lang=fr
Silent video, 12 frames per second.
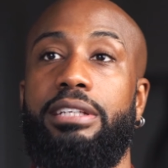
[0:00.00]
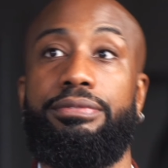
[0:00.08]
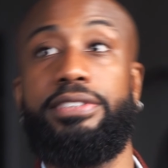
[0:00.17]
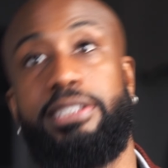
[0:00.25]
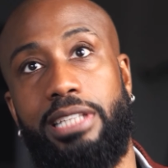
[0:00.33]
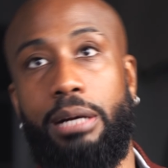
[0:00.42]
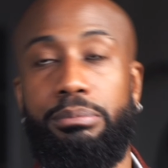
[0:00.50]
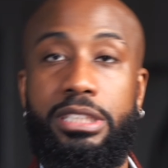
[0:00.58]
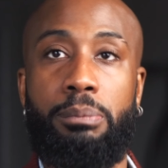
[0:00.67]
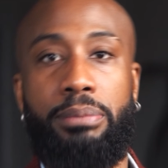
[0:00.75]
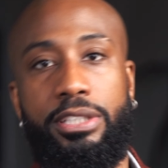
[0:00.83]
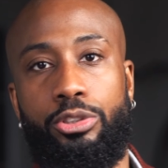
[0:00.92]
des
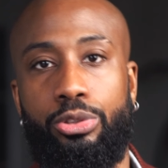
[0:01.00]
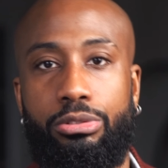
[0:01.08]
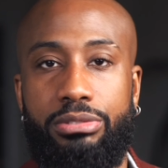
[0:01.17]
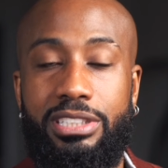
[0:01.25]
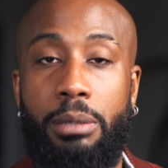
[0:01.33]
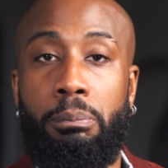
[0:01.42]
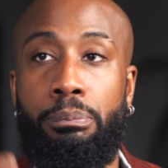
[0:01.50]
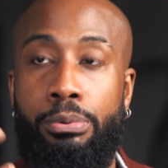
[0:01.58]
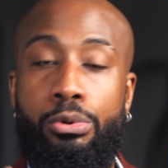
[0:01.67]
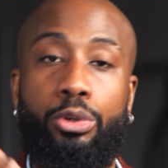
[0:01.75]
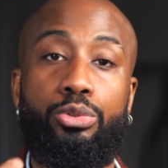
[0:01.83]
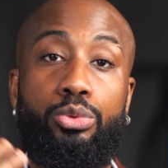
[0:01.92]
vitamines, plein de choses comme ça
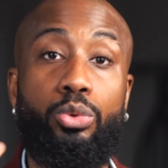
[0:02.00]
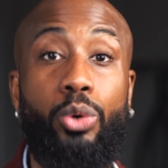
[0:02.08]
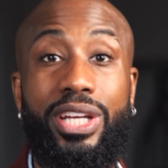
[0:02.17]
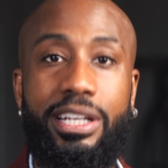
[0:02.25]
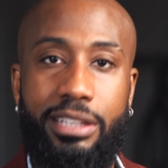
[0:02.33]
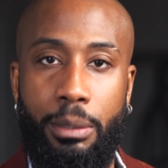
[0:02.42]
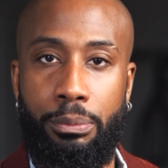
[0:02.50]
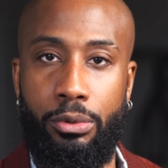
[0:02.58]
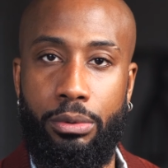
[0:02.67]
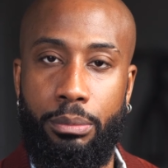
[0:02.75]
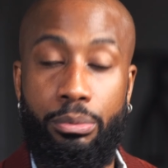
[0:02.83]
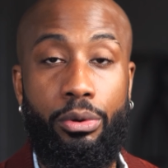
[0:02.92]
pour nourrir ta peau,
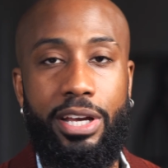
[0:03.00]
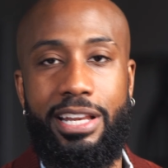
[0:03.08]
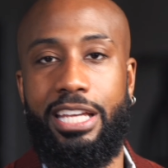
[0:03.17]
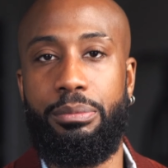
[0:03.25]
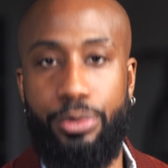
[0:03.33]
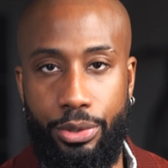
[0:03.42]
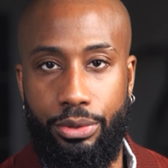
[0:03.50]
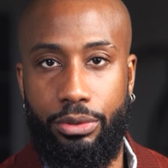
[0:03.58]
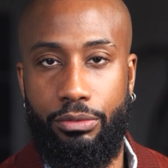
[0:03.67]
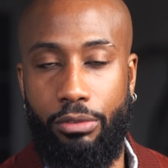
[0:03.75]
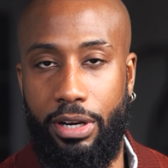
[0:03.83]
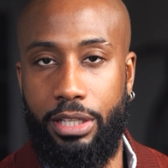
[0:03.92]
pour qu'elle aille mieux.
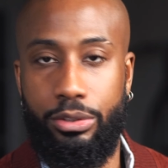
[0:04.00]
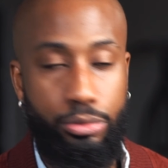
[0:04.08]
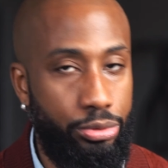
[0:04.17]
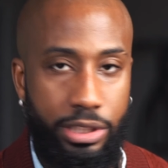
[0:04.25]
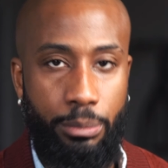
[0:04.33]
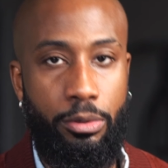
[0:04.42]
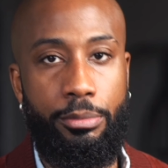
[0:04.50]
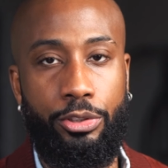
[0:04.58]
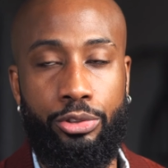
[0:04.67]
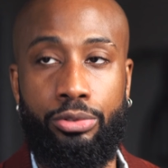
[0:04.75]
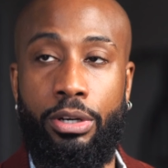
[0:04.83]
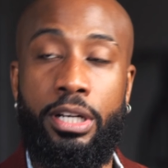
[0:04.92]
Voilà, tout simplement,
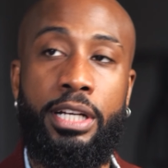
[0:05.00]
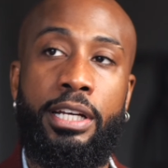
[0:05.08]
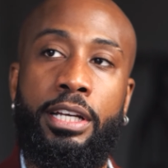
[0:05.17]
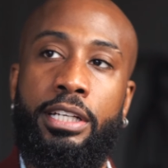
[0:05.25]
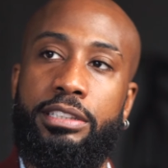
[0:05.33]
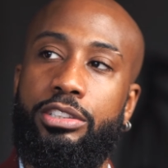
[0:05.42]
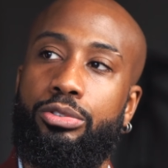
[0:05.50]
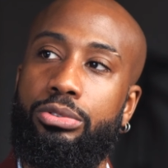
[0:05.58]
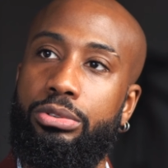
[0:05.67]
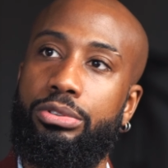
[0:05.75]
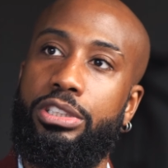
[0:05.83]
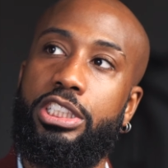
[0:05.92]
tu vois. Si,
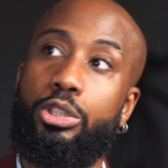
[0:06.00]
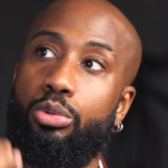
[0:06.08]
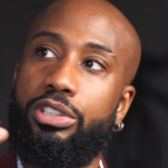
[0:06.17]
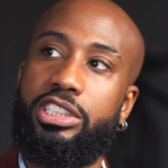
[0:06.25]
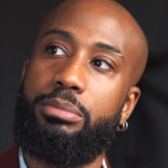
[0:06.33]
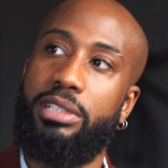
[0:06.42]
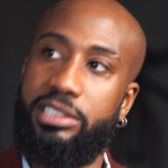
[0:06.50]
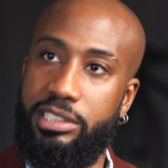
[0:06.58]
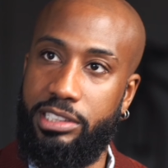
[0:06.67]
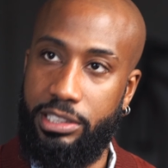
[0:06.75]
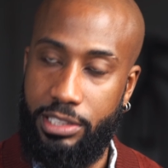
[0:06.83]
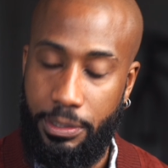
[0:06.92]
tu, si je dois
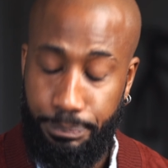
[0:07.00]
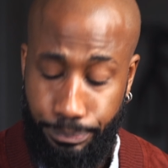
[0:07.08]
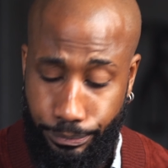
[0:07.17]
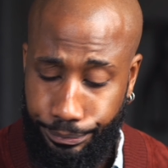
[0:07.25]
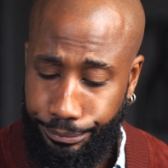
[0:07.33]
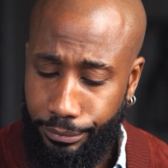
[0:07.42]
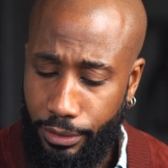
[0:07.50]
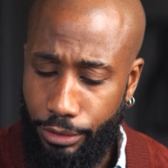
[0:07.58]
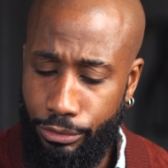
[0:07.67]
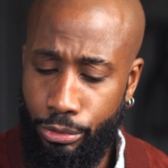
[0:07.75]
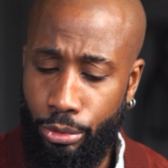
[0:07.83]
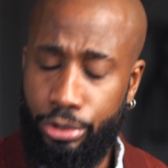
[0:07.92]
schématiser ça.
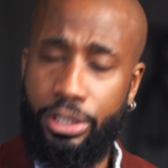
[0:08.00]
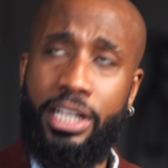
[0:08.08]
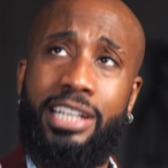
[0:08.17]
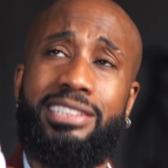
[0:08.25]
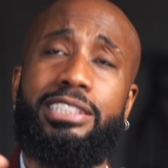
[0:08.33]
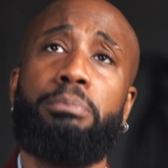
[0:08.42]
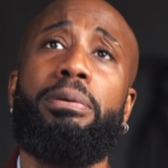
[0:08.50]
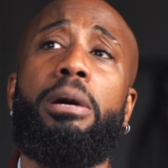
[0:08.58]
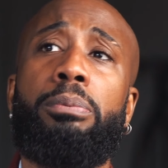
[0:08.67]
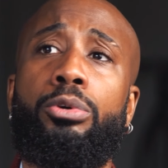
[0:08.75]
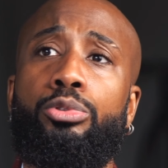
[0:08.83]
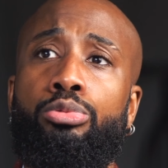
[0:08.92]
Donc, c'est pas un
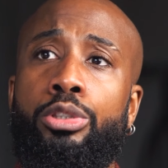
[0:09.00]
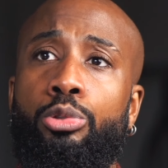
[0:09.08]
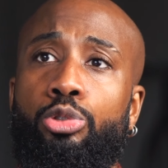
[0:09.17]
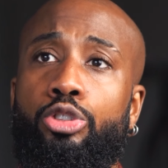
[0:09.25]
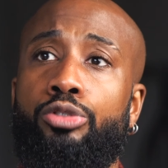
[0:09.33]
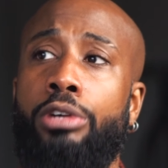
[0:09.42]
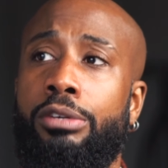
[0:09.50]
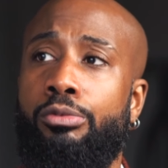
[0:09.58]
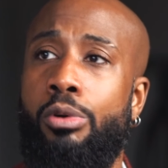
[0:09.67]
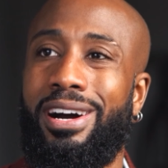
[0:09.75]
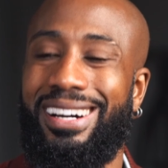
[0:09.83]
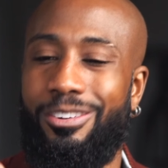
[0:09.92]
produit où tu vas
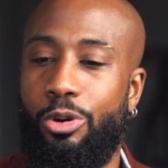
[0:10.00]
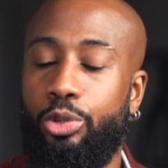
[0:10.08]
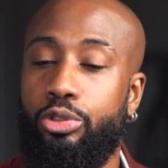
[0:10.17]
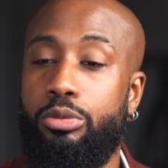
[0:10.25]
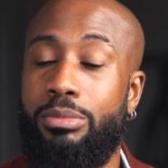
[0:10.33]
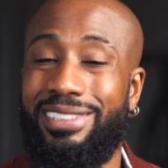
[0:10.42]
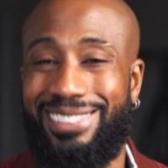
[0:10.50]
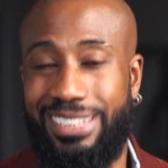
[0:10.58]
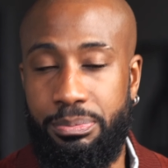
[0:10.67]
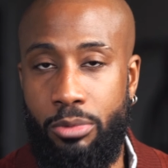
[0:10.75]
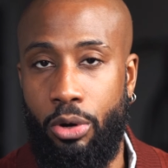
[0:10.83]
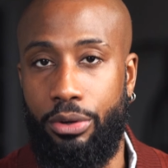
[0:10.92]
voir
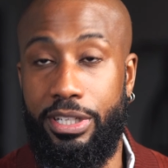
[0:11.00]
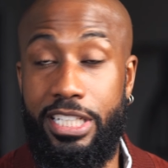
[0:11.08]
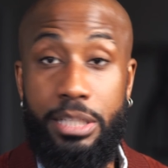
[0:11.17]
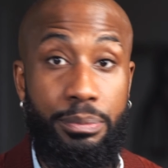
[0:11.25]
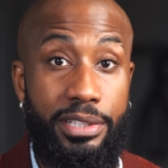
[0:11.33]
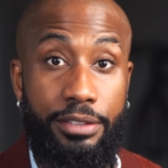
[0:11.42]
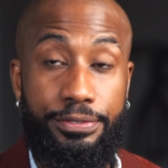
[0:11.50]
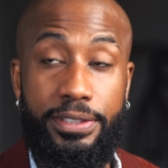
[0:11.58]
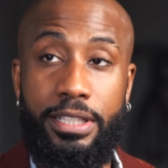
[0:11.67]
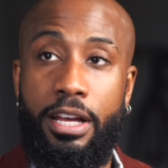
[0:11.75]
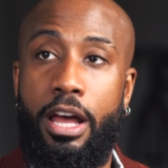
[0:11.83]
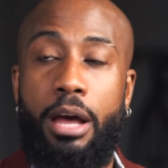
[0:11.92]
automatiquement les
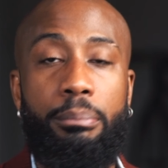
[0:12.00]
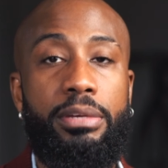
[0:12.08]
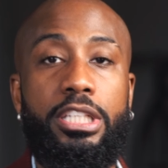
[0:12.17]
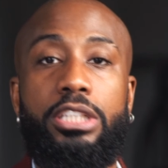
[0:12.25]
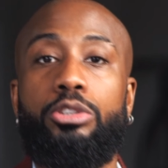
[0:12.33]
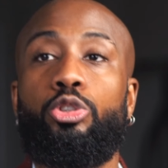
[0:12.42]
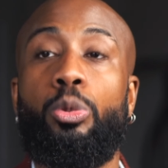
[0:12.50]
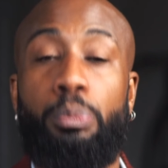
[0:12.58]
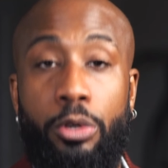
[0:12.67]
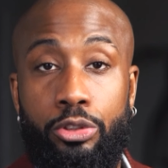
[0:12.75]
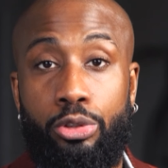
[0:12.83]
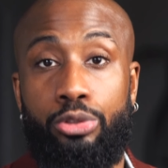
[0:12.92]
bienfaits, mais je
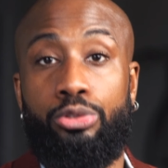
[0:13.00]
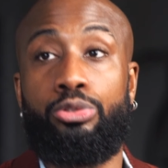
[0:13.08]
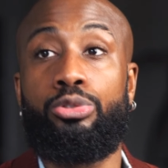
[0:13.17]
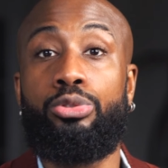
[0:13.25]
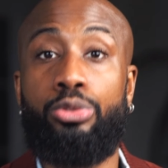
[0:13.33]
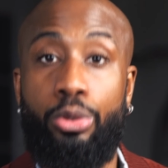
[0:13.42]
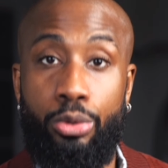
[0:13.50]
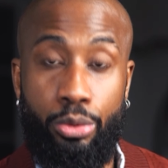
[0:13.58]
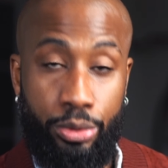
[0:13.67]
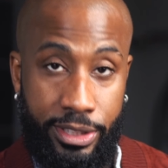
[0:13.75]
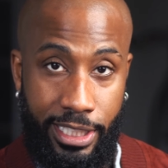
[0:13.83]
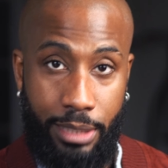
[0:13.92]
pense que sur le
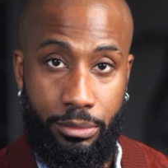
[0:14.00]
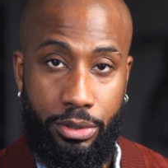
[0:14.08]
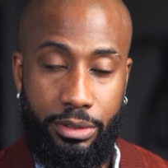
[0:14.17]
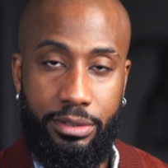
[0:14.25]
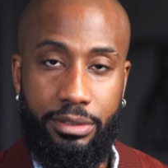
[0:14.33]
long terme,